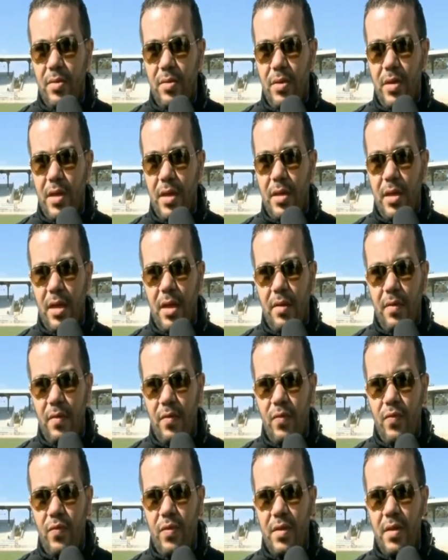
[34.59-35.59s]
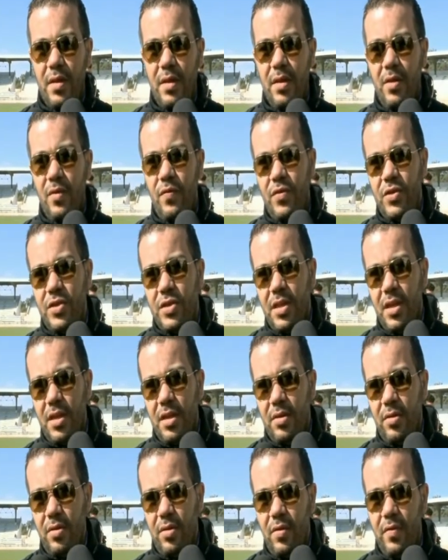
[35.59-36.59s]
دونك خضار وفي
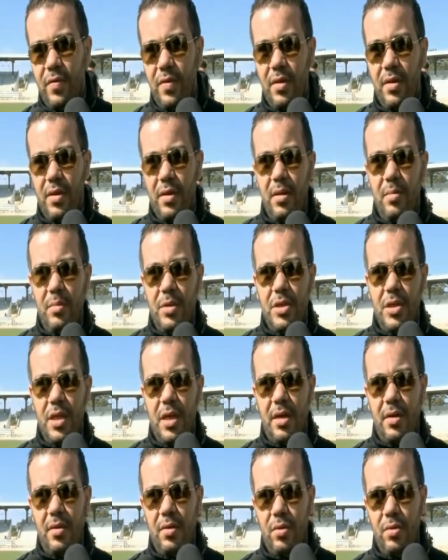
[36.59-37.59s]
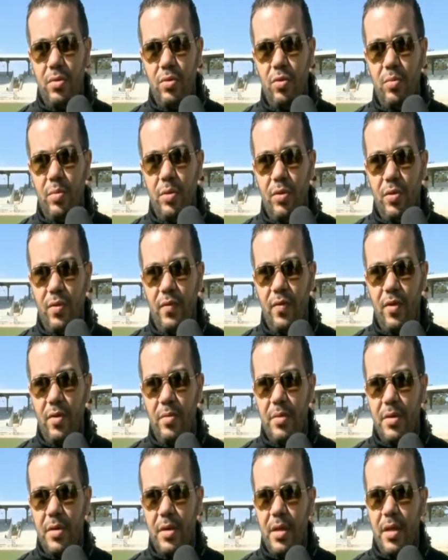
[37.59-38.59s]
الشتاء دونك في من شهر اكتوبر
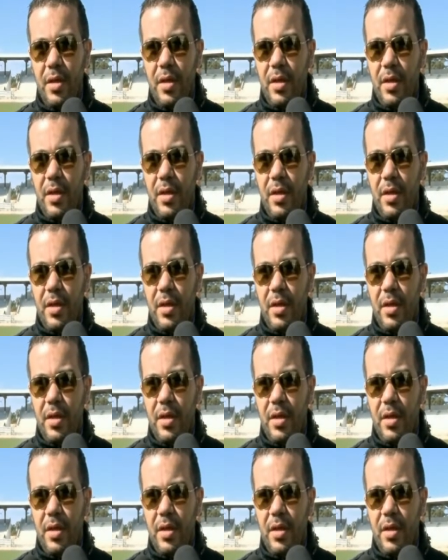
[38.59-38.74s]
نوفمبر